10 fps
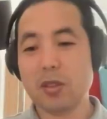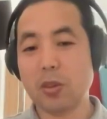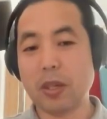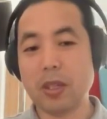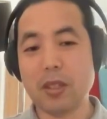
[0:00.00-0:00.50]

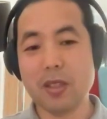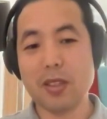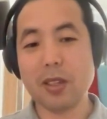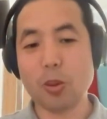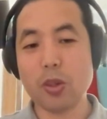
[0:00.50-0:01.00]
对吧？
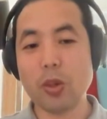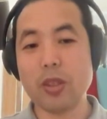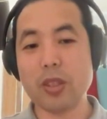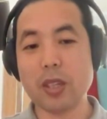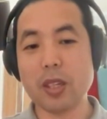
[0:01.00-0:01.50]
也会有
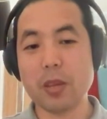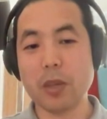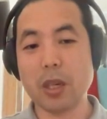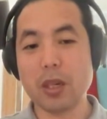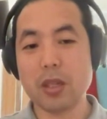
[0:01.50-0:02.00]
一些那个什
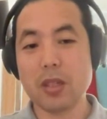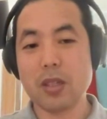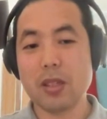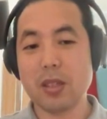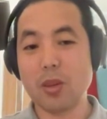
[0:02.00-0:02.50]
么，
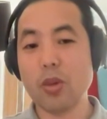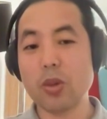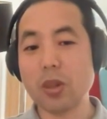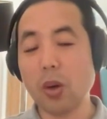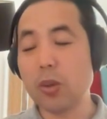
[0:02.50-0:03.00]
也会
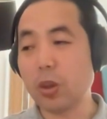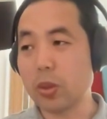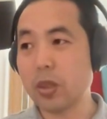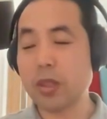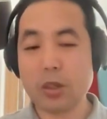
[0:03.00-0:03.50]
有有
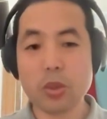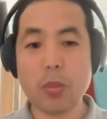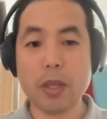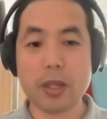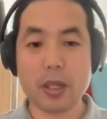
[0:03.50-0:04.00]
有自己的
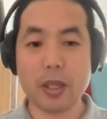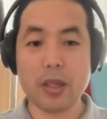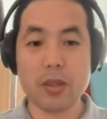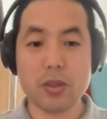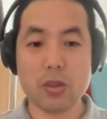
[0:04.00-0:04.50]
算盘在
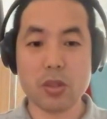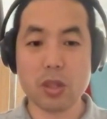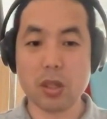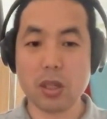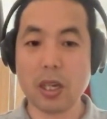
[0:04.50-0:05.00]
内，就
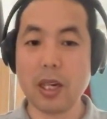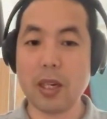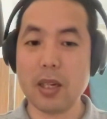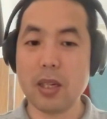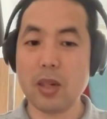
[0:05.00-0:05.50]
是你
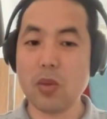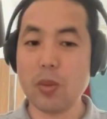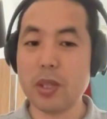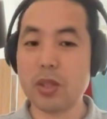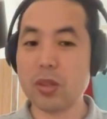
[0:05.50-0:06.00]
看。
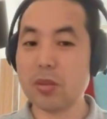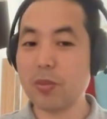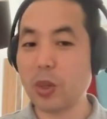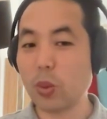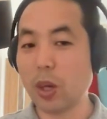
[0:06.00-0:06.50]
我们
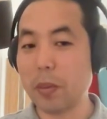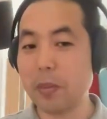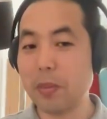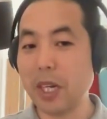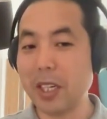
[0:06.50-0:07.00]
面快
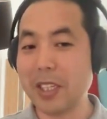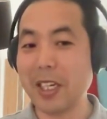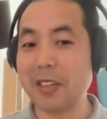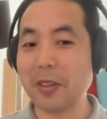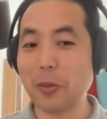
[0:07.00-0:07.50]
面临
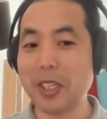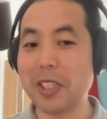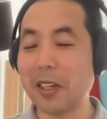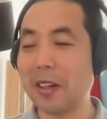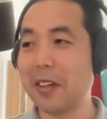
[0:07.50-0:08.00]
战争的威
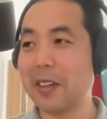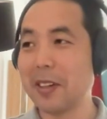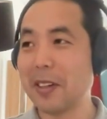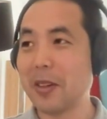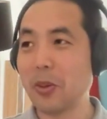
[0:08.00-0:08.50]
胁了，
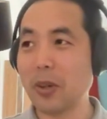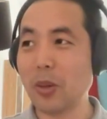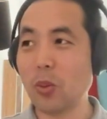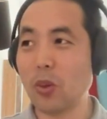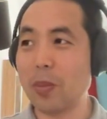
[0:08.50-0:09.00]

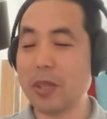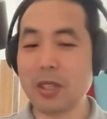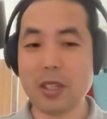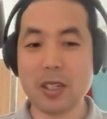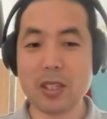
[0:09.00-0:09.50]
对我们
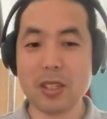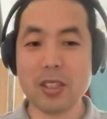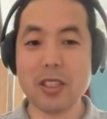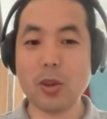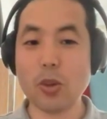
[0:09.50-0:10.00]
的
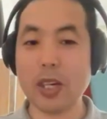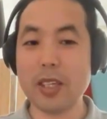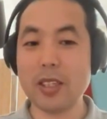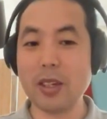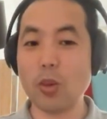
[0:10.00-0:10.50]
议
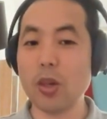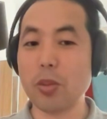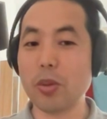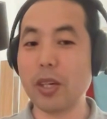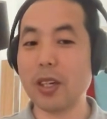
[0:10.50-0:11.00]
会，你会
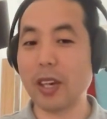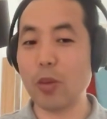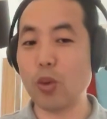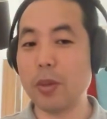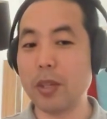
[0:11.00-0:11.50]
不会给
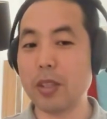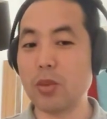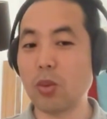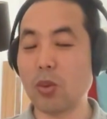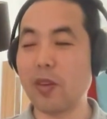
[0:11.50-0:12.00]
我们这
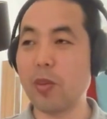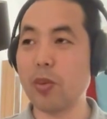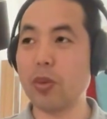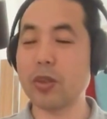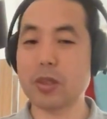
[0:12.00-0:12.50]
种国防
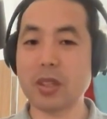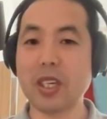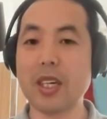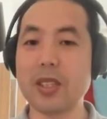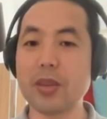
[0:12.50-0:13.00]
部增
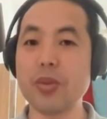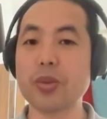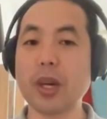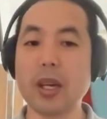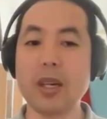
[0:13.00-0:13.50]
加一些预
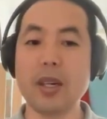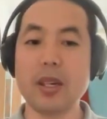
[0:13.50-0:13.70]
算？